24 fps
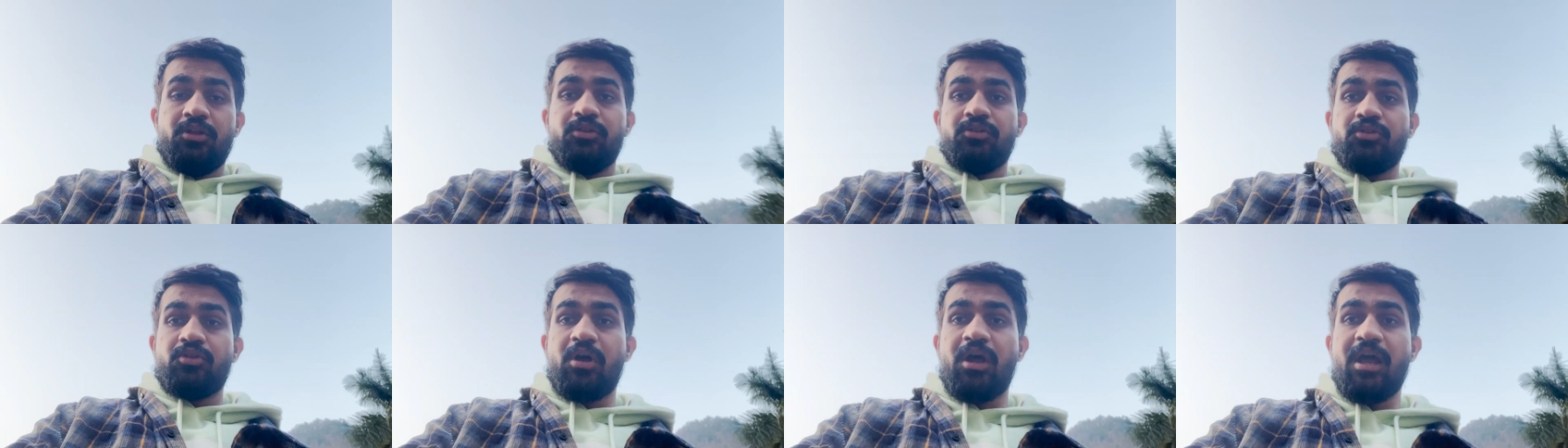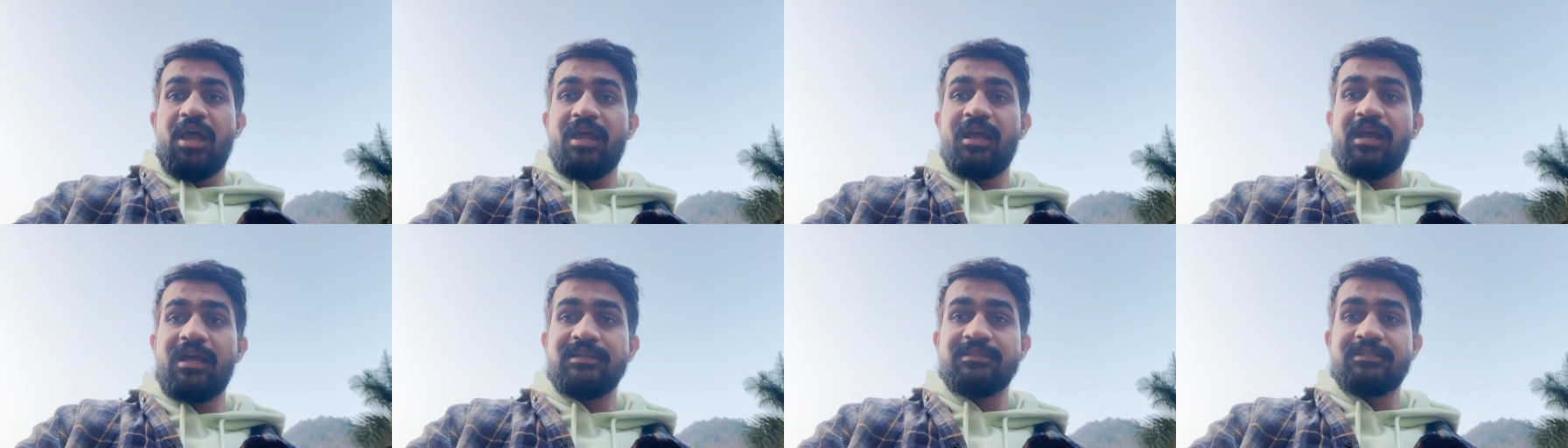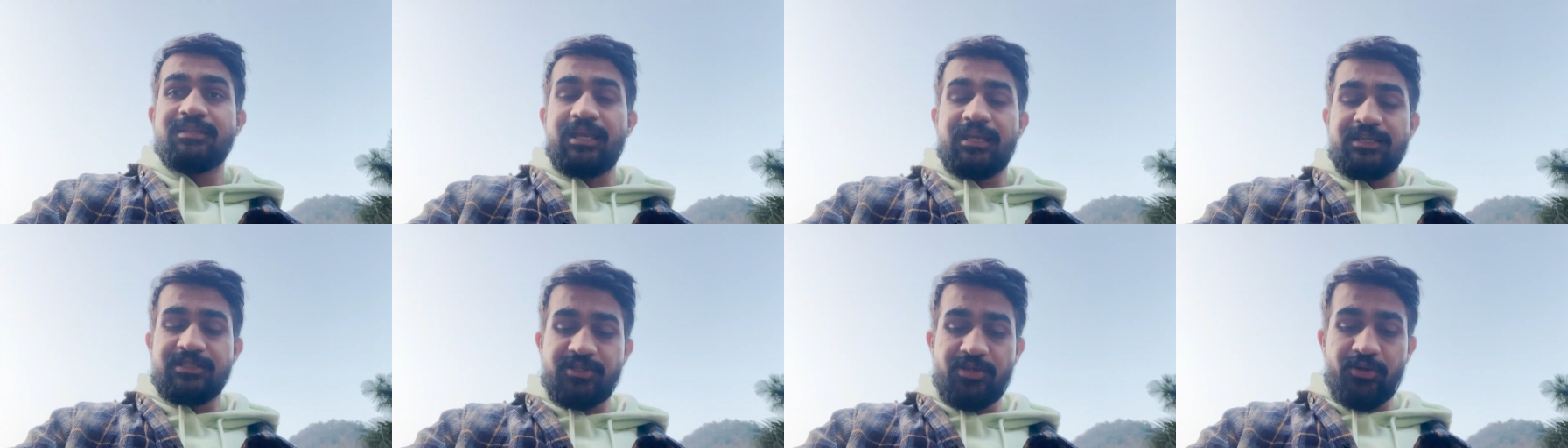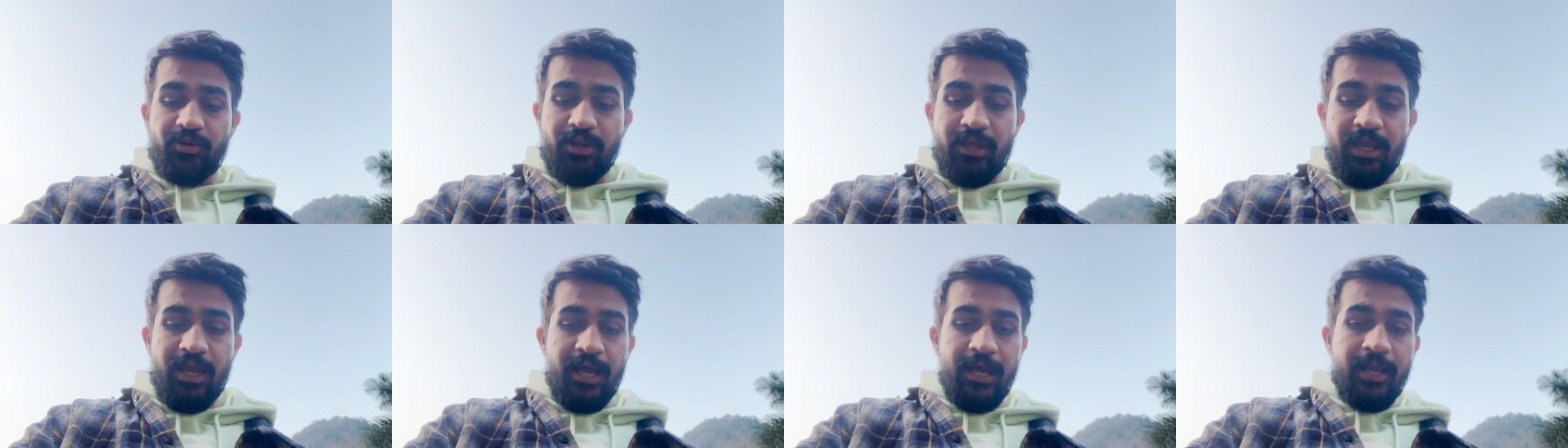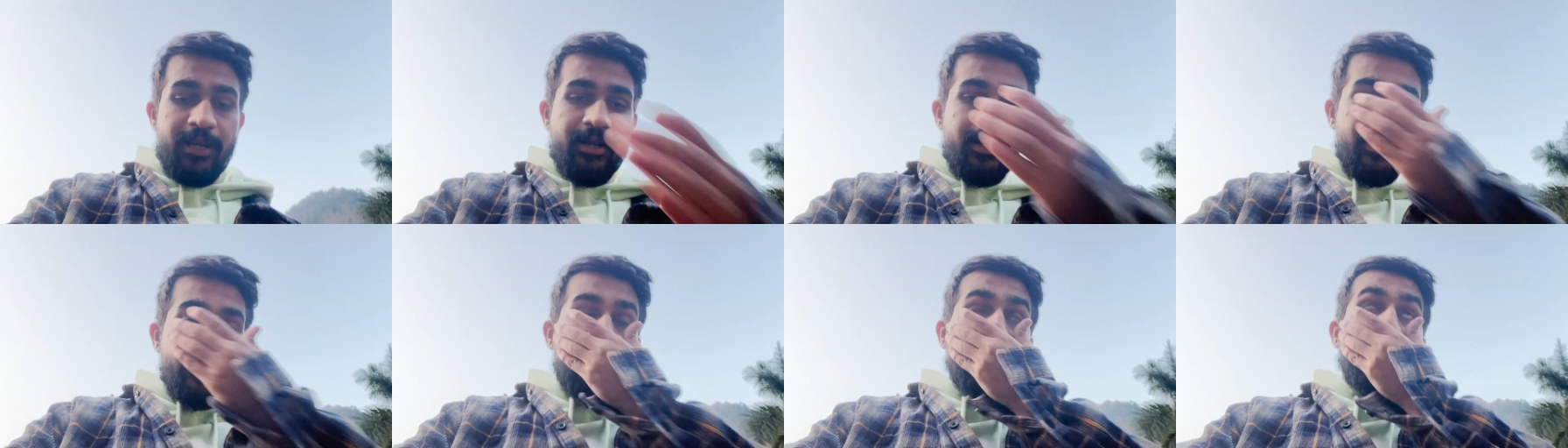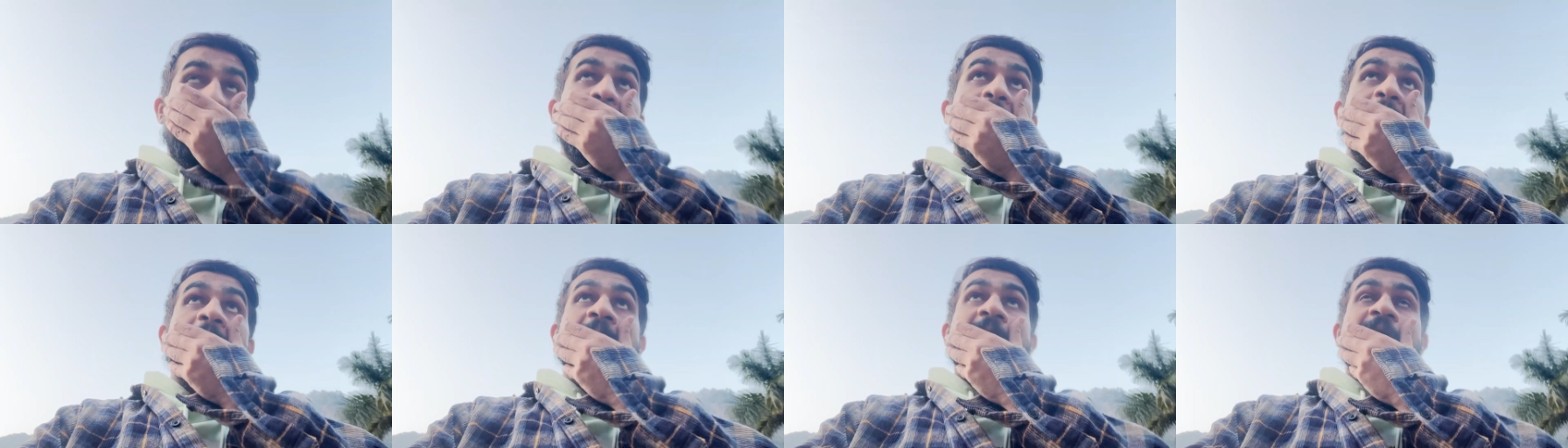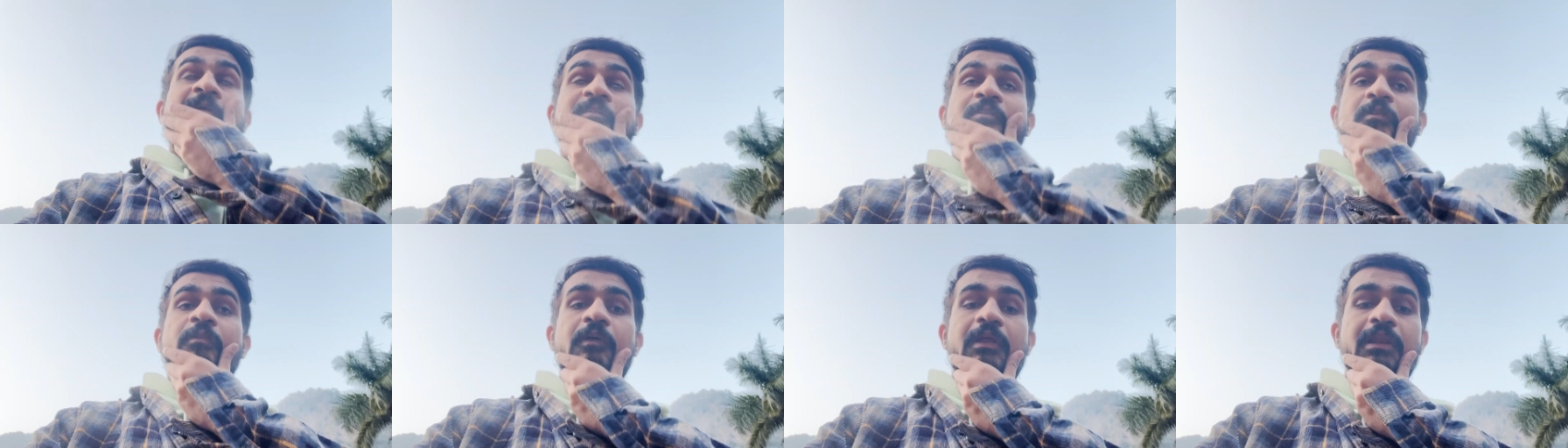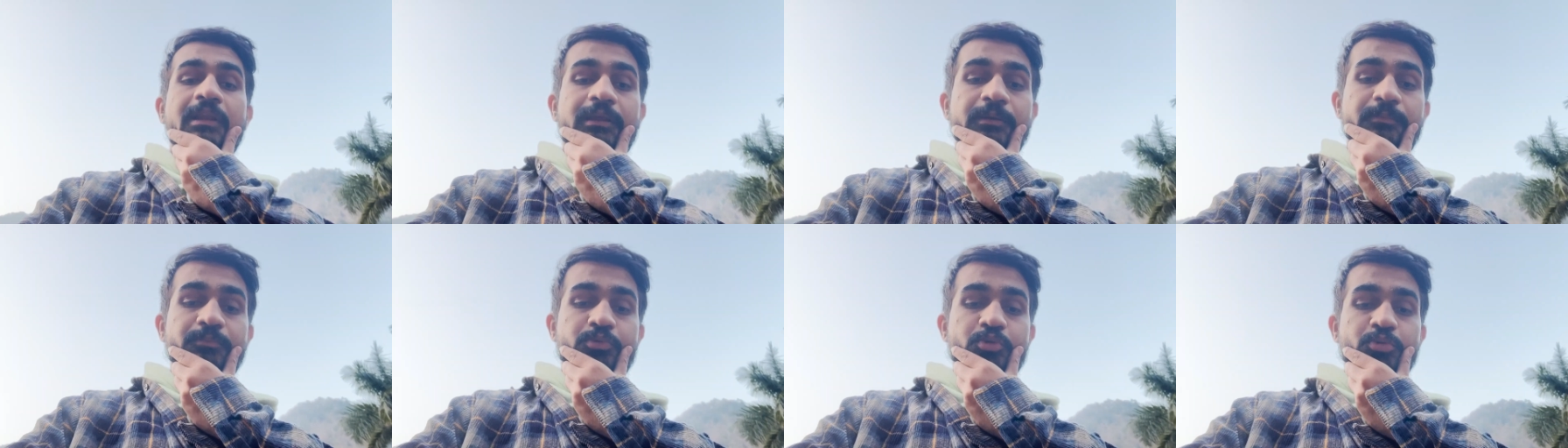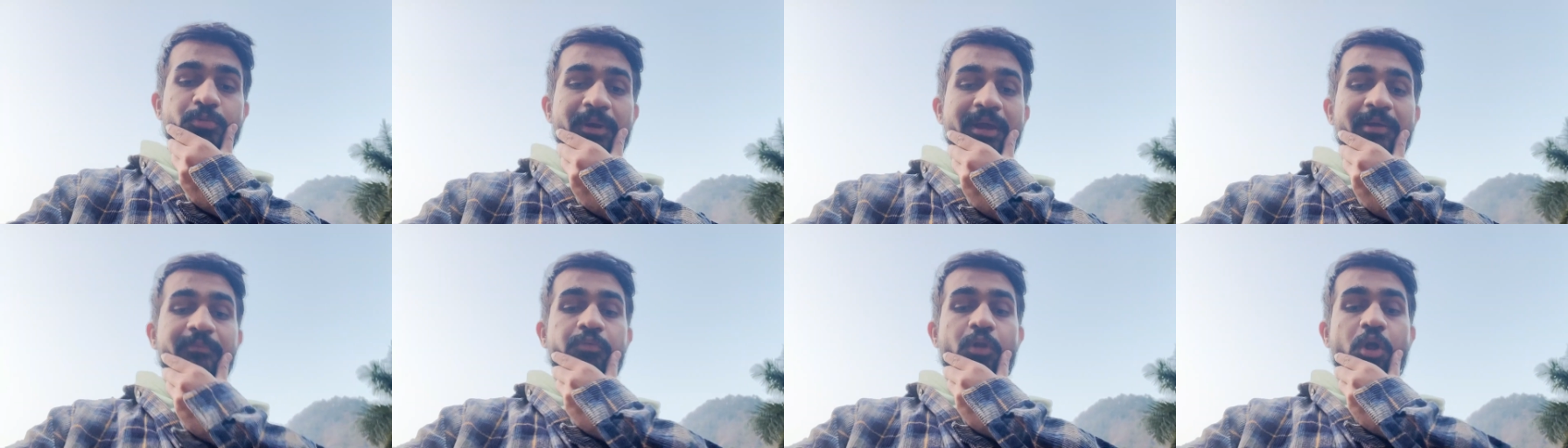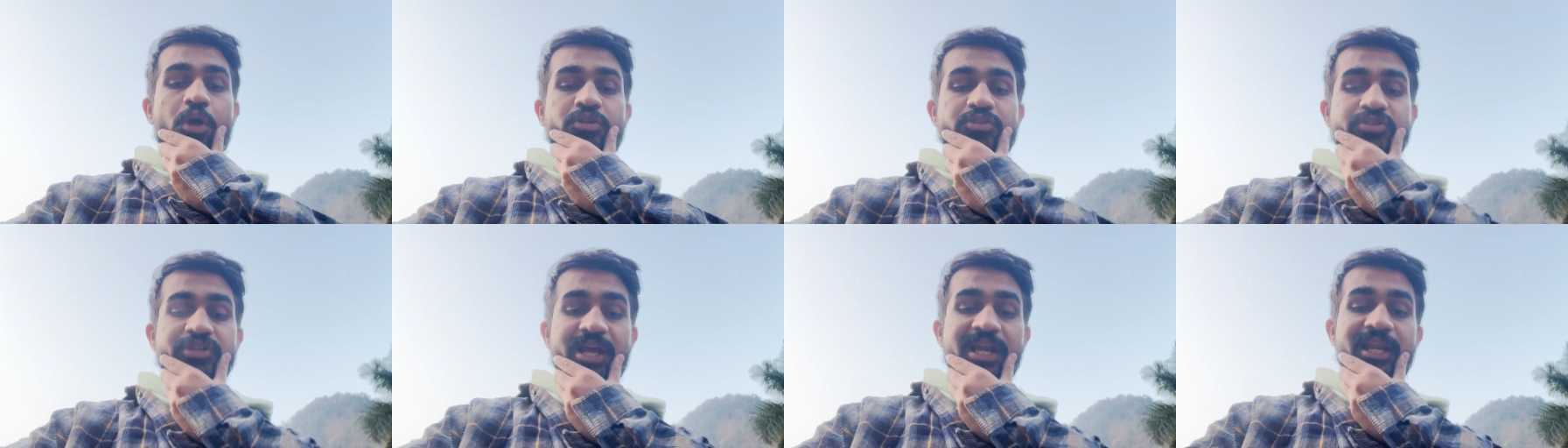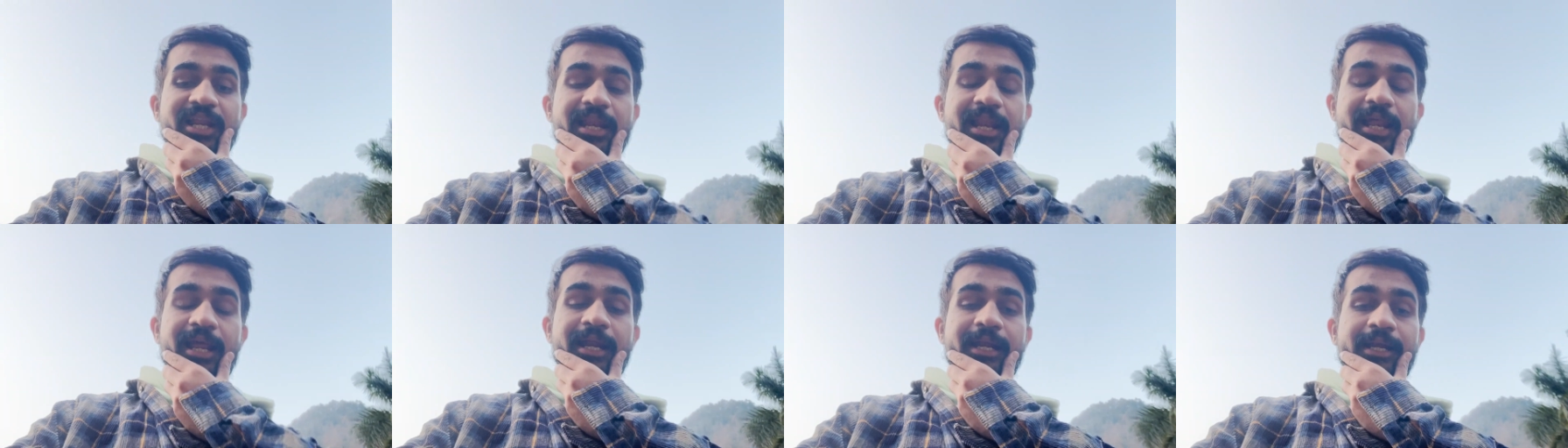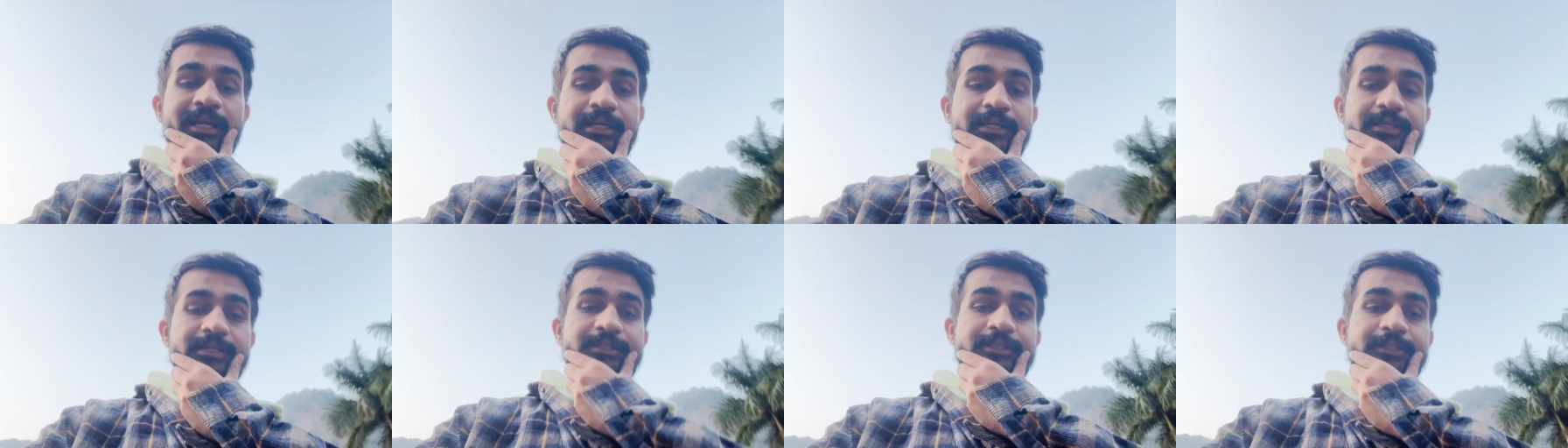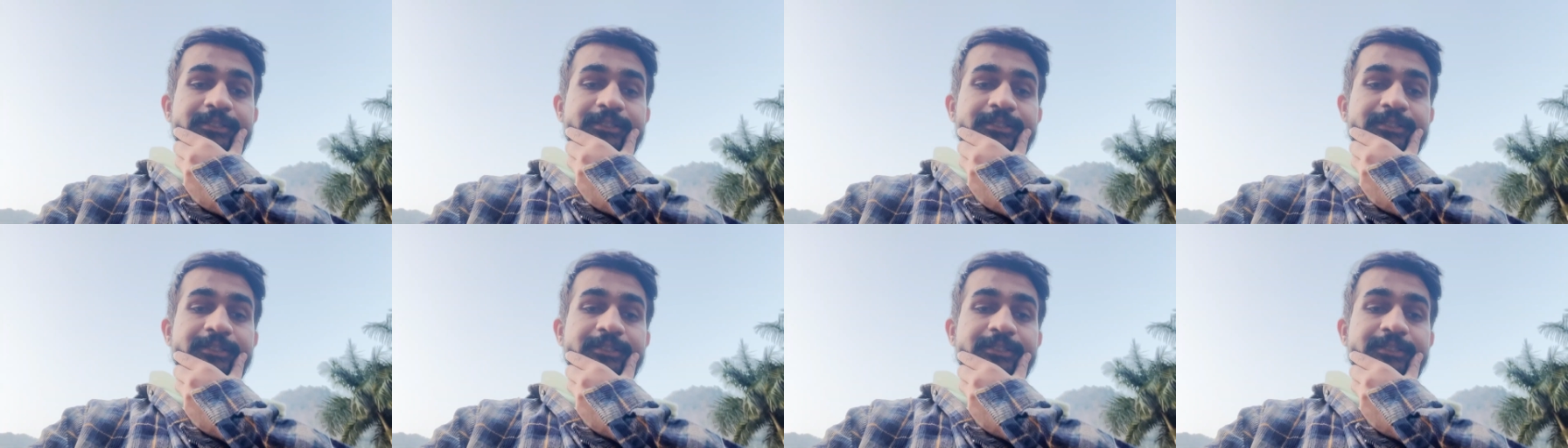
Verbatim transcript: तो हाय गाइस कैसे हो यार वेलकम टू माय ब्लॉग चैनल एंड